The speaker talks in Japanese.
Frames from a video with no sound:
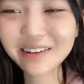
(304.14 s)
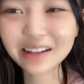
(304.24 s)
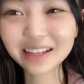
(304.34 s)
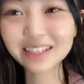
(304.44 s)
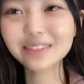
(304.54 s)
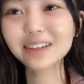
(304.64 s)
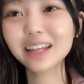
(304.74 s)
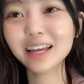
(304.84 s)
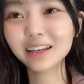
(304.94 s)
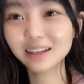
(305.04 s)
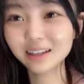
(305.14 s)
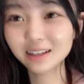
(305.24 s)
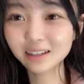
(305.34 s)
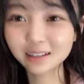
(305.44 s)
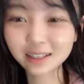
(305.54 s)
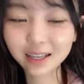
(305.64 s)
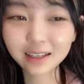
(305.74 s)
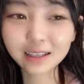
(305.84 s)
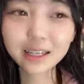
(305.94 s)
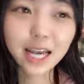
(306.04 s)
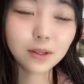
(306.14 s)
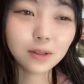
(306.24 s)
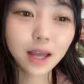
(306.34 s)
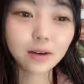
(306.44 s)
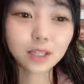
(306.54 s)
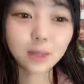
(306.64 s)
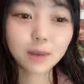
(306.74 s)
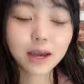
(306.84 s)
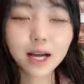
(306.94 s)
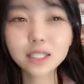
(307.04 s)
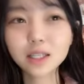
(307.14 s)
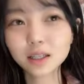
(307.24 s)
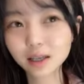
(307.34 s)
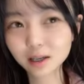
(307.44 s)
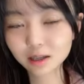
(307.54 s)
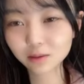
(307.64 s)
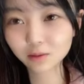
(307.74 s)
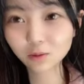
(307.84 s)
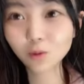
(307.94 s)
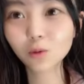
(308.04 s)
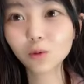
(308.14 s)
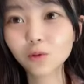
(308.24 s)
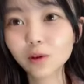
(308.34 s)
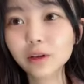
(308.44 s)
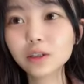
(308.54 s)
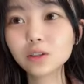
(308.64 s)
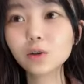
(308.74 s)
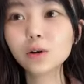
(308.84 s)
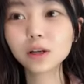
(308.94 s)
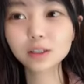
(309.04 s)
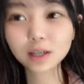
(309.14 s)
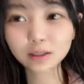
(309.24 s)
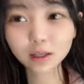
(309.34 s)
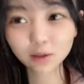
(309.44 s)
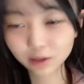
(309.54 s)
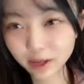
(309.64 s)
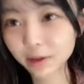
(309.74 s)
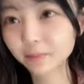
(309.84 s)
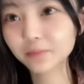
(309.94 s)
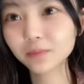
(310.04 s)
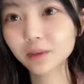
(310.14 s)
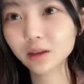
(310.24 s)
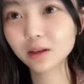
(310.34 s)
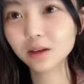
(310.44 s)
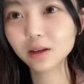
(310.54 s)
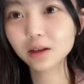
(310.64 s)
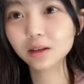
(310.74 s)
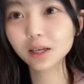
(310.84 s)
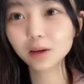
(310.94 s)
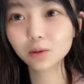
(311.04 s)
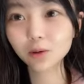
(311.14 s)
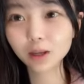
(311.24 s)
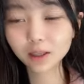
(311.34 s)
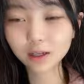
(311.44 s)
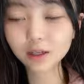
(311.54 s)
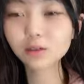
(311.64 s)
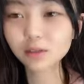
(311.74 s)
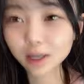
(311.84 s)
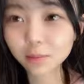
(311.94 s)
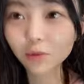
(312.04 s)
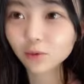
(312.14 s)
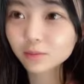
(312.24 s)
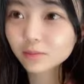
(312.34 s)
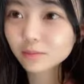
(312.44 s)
でも私はね最近ヒートテック2枚重ねの常連さんなので結構あったかくても